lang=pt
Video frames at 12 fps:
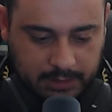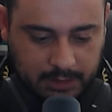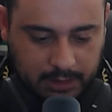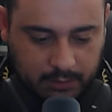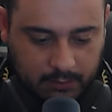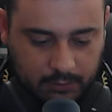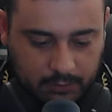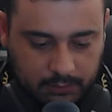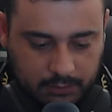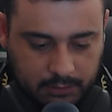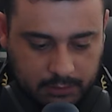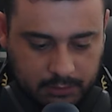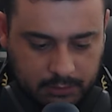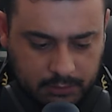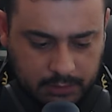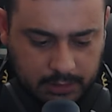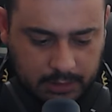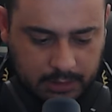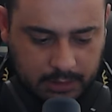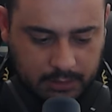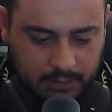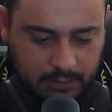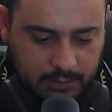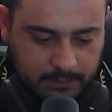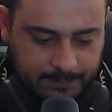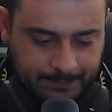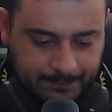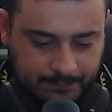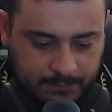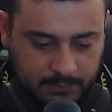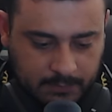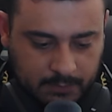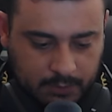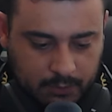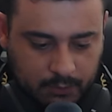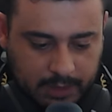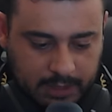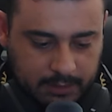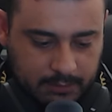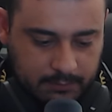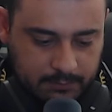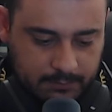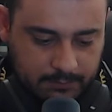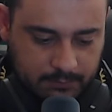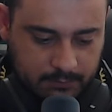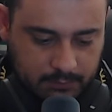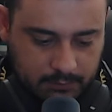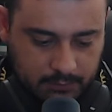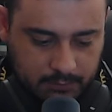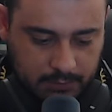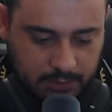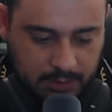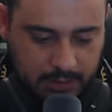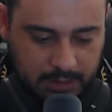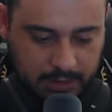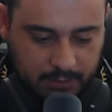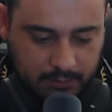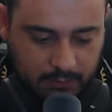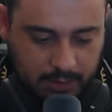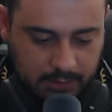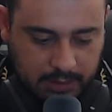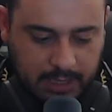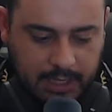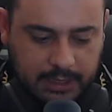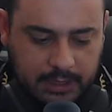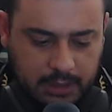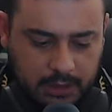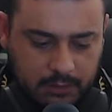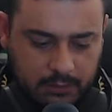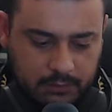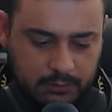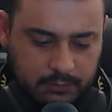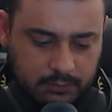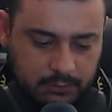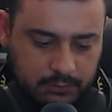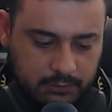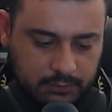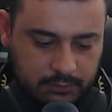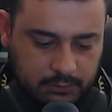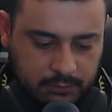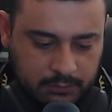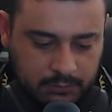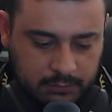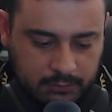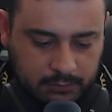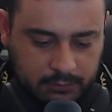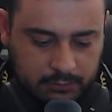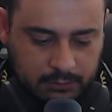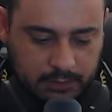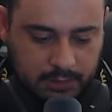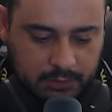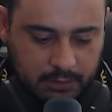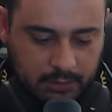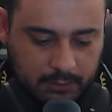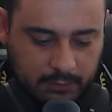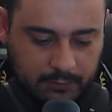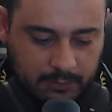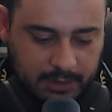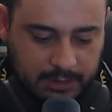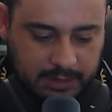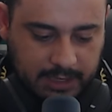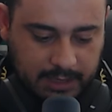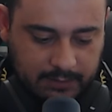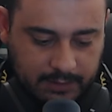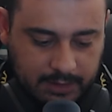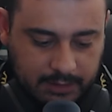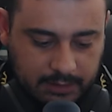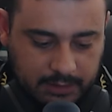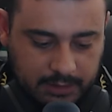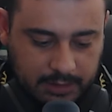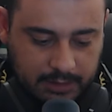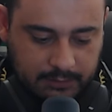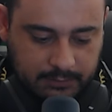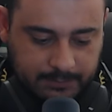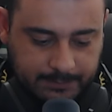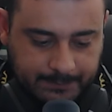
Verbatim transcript: E a color. Cadê? Ué? Ah, que eu... Ah, não! Deixou nem eu movimentar, velho. Credo.